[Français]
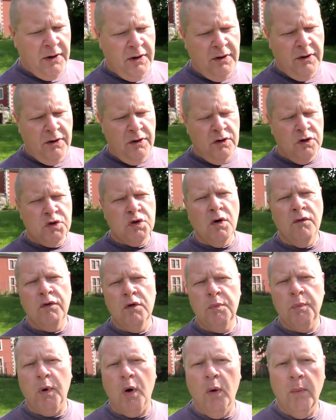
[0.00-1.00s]
Euh, je vous
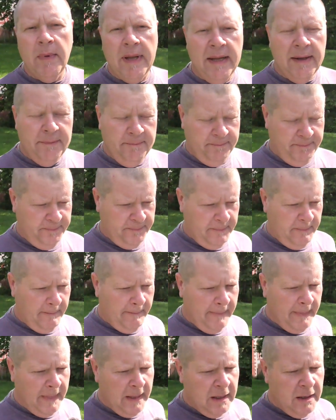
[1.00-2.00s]
le promets.
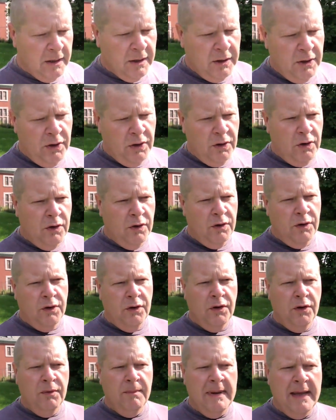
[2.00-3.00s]

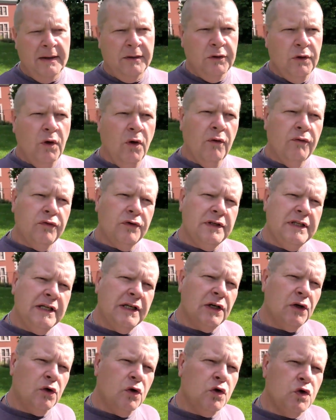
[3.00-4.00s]
Euh, maintenant, vous
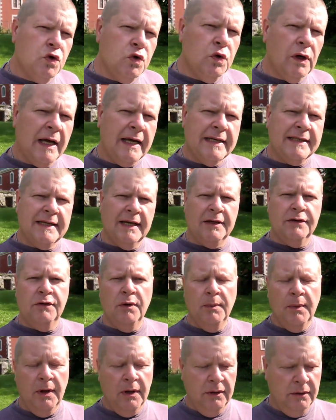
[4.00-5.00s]
dire le jour
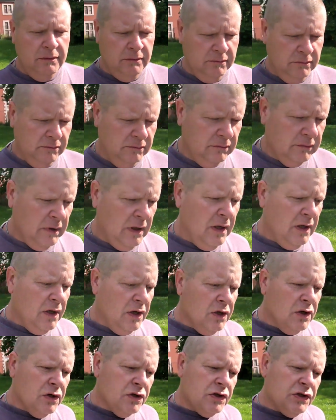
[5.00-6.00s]
exactement,
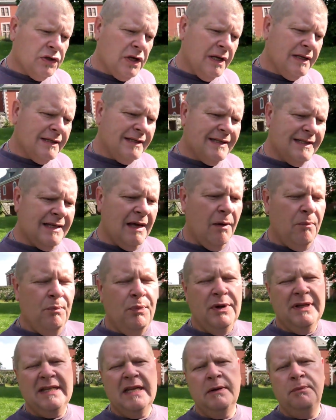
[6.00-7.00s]
ça ne sera
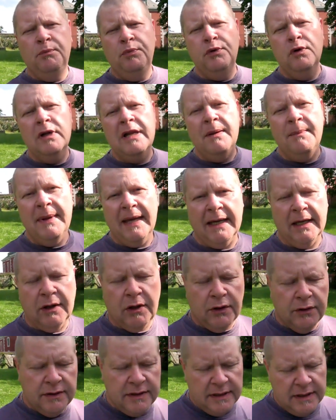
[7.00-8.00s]
peut-être plus les
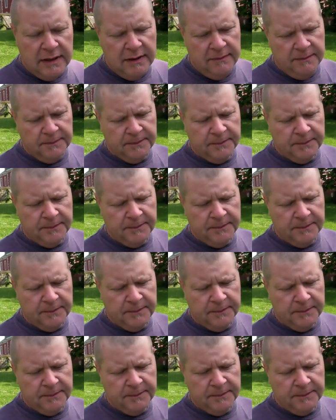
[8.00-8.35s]
mercredis.